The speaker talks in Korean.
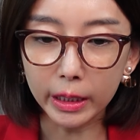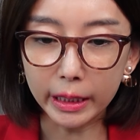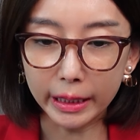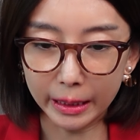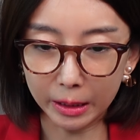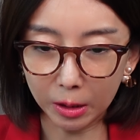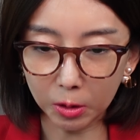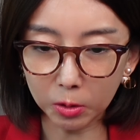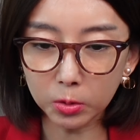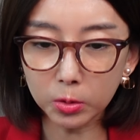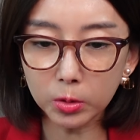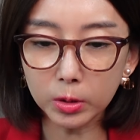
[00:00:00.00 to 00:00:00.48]

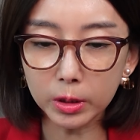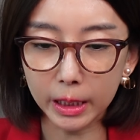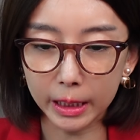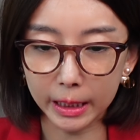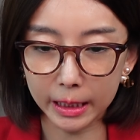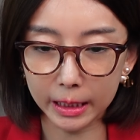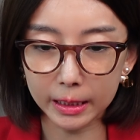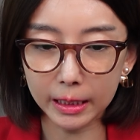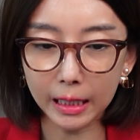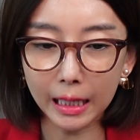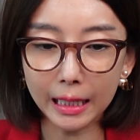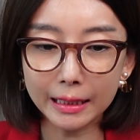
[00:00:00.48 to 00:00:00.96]
이런
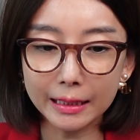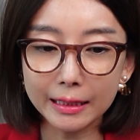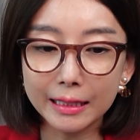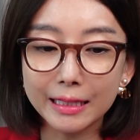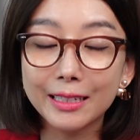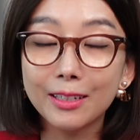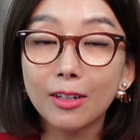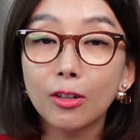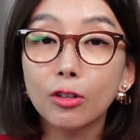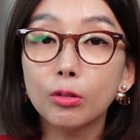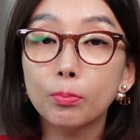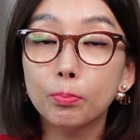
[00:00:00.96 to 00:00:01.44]
얘기를 한
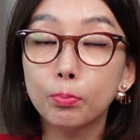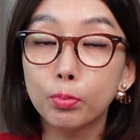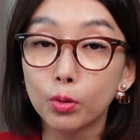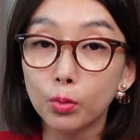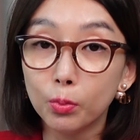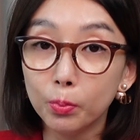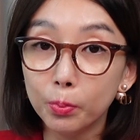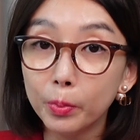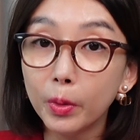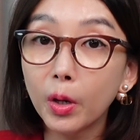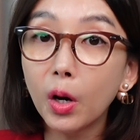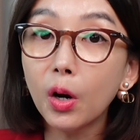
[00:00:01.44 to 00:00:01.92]
기억은
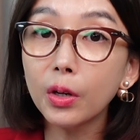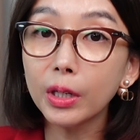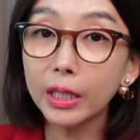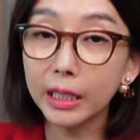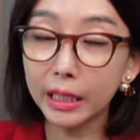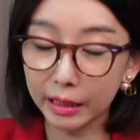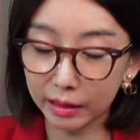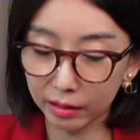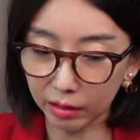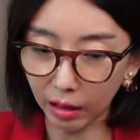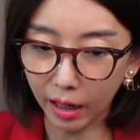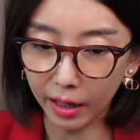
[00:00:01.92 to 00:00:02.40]

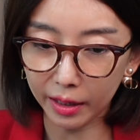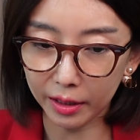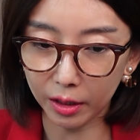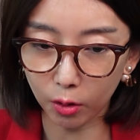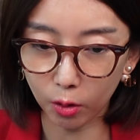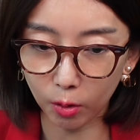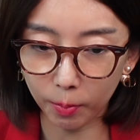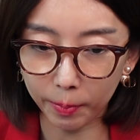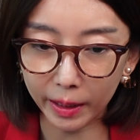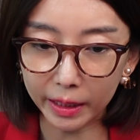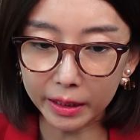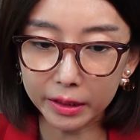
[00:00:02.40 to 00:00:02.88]
분명히
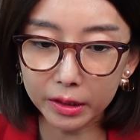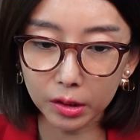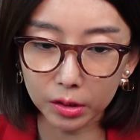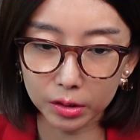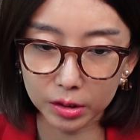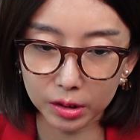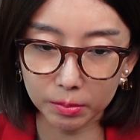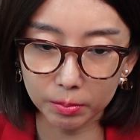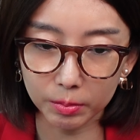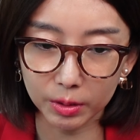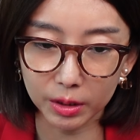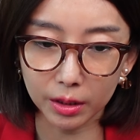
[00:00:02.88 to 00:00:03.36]
있다라고
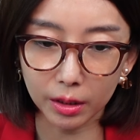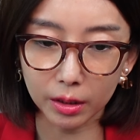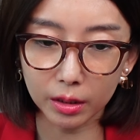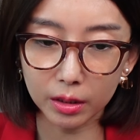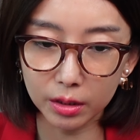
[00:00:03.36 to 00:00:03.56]
밝혔습니다.